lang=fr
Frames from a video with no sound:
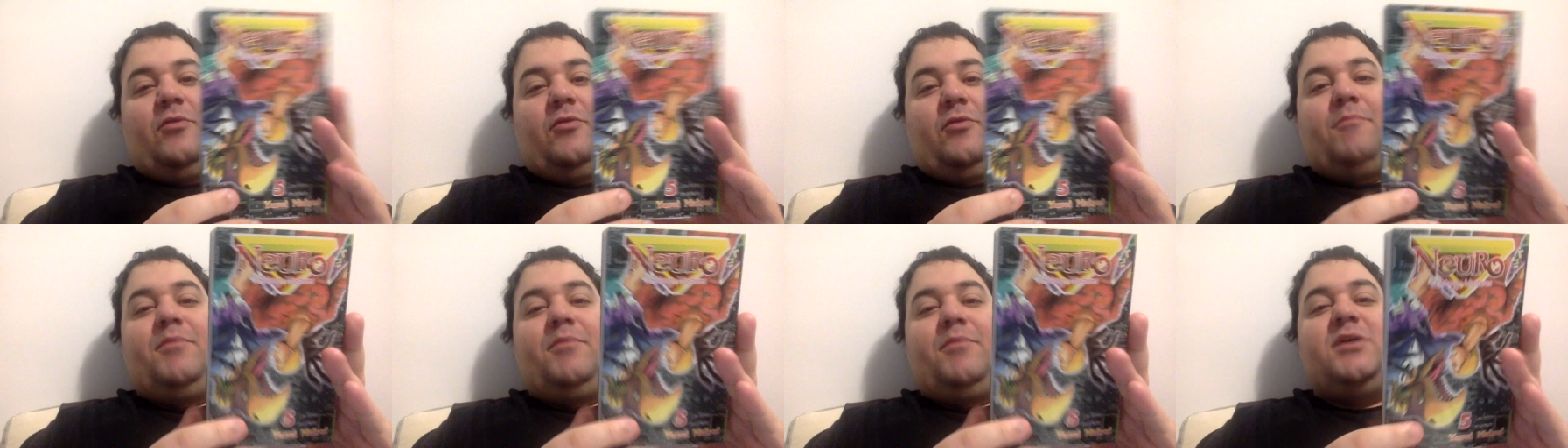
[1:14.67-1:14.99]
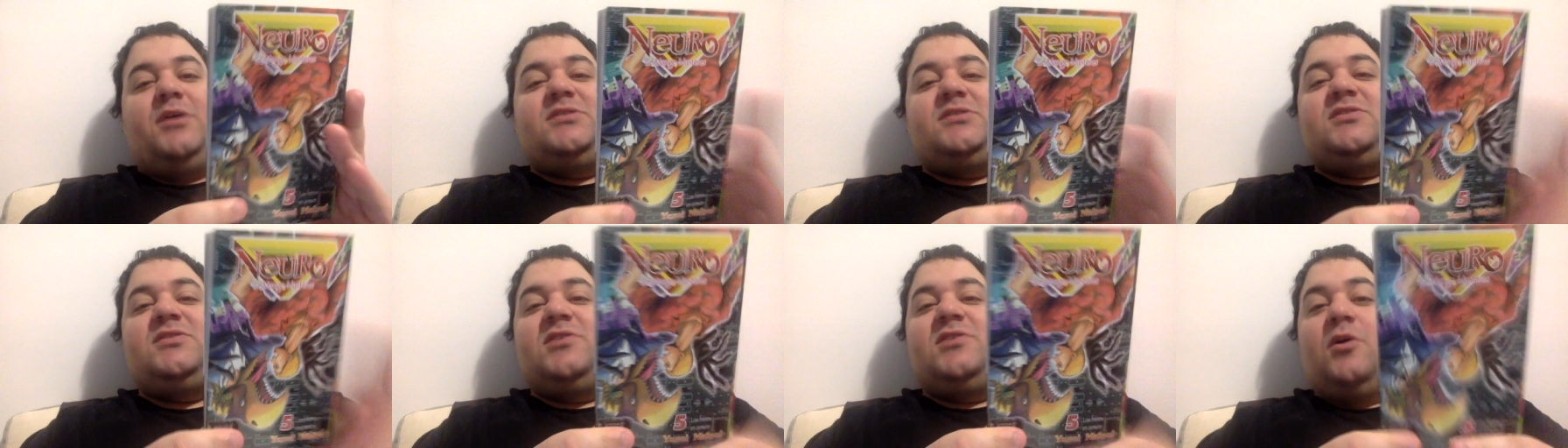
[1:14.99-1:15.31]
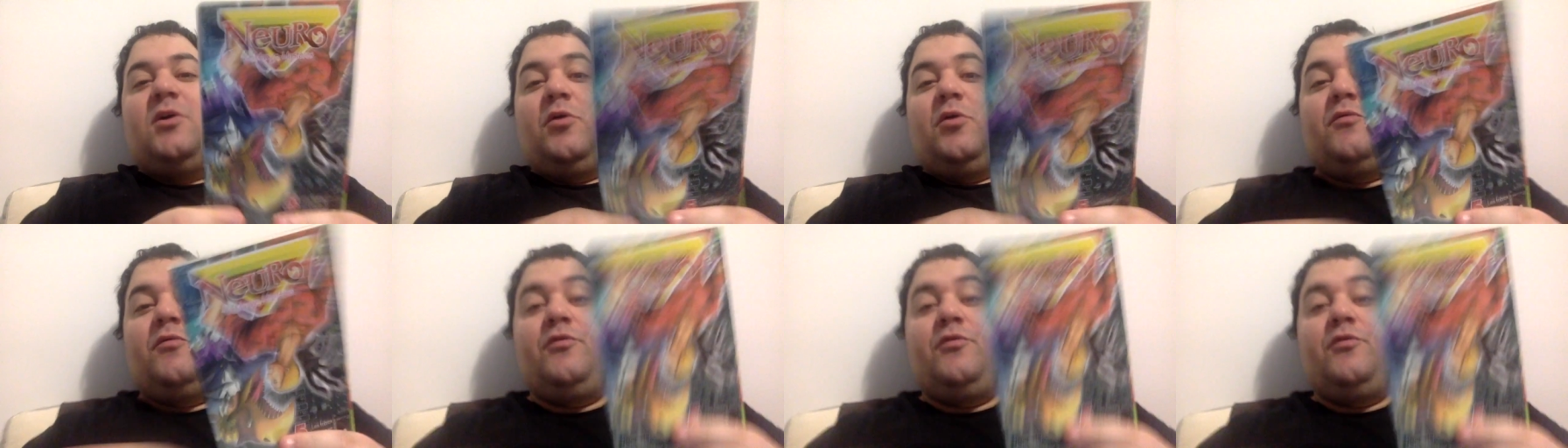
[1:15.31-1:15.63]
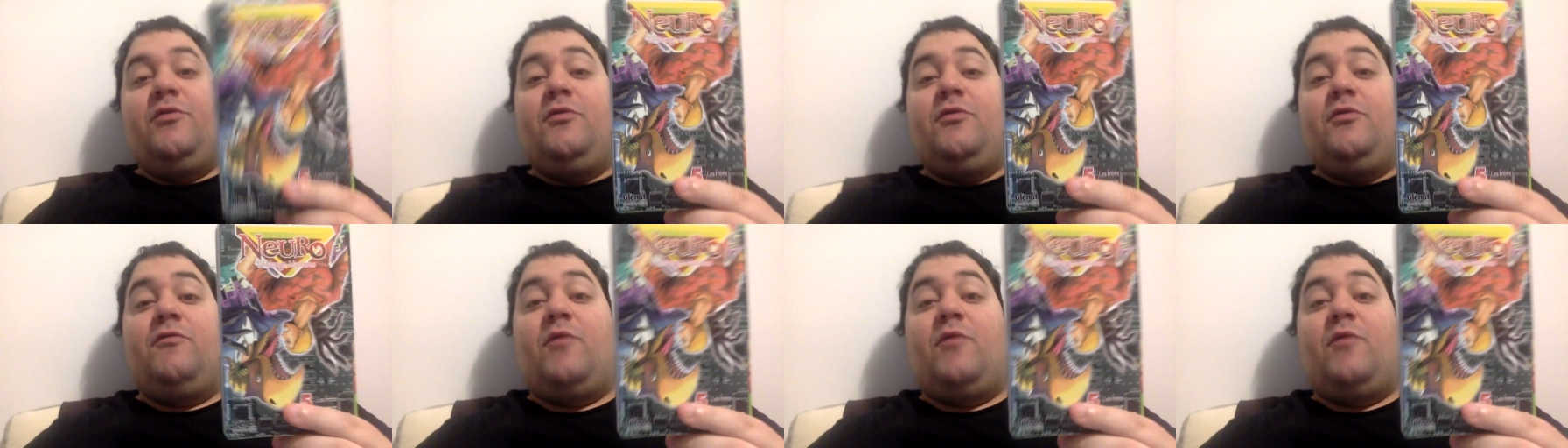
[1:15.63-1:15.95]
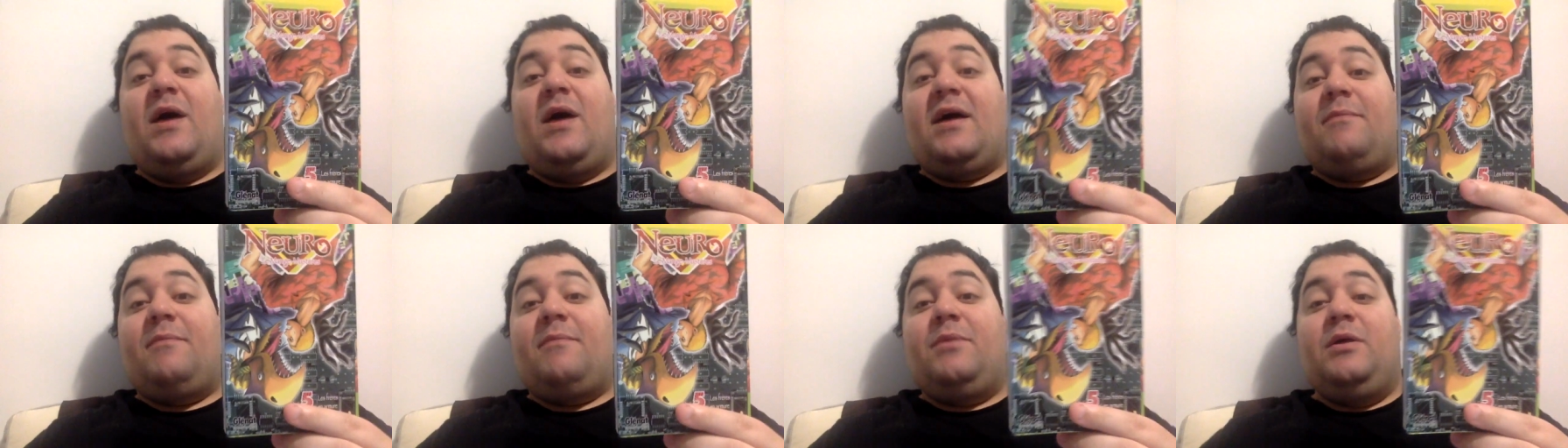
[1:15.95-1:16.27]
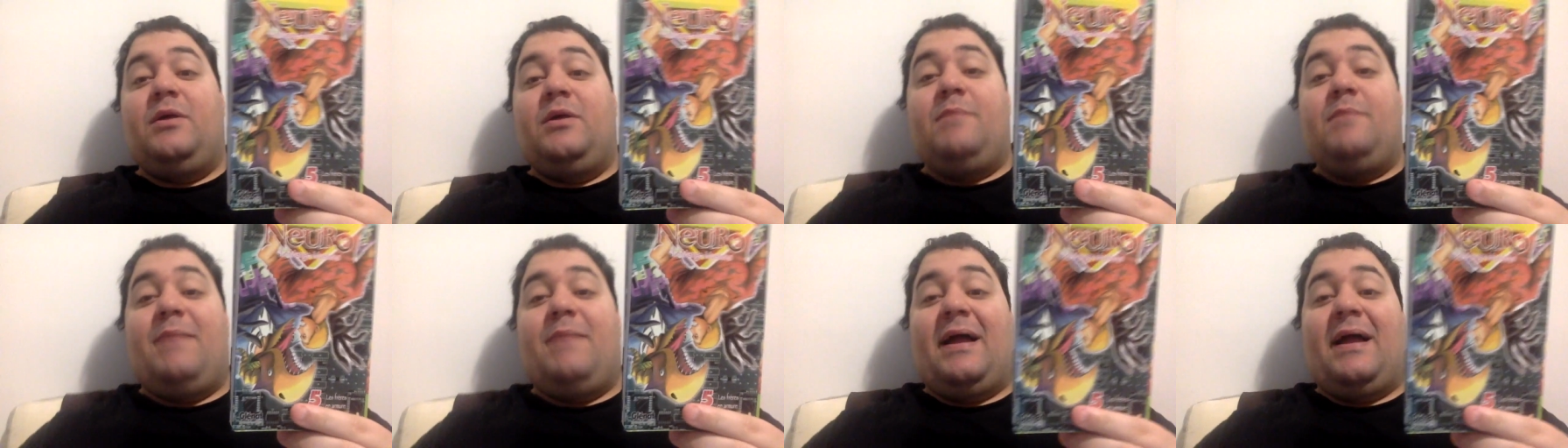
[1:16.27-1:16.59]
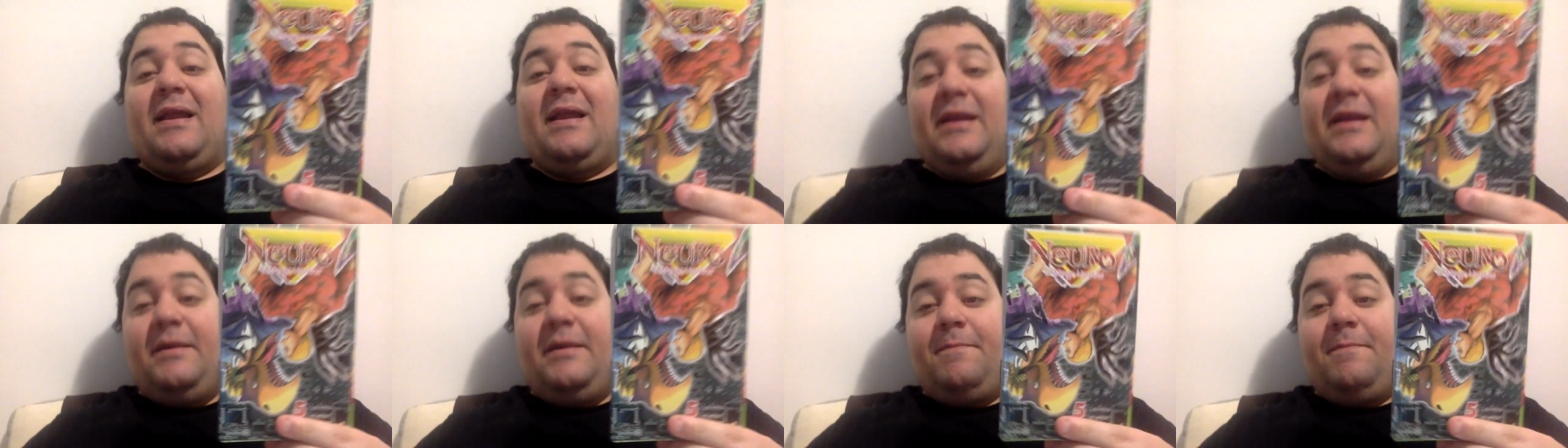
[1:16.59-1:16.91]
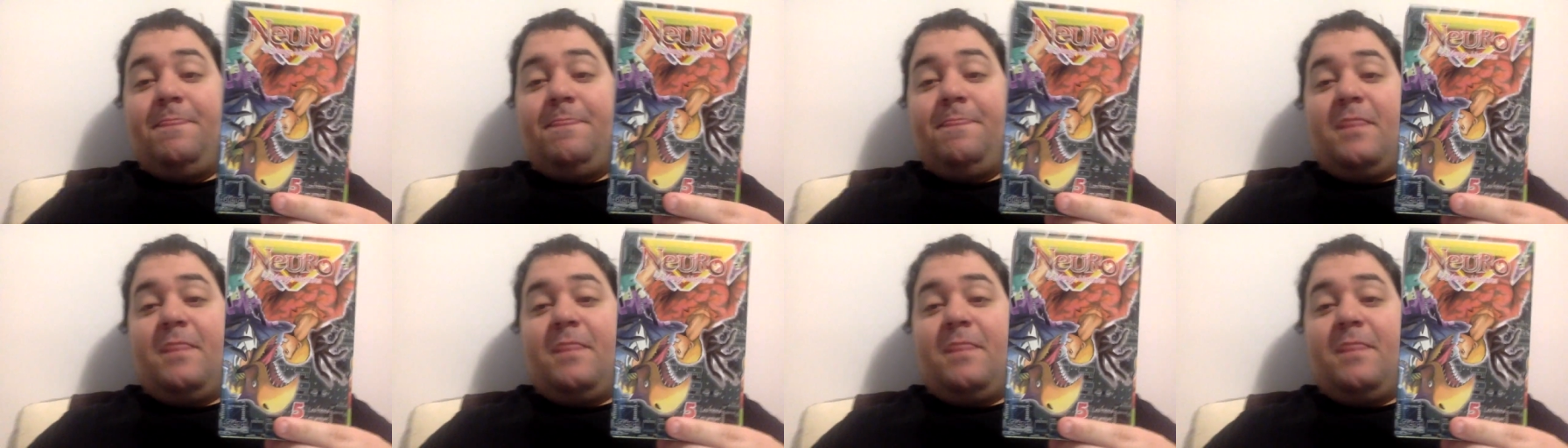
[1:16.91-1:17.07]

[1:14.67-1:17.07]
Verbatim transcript: boss, on veut le voir puis lui parler. »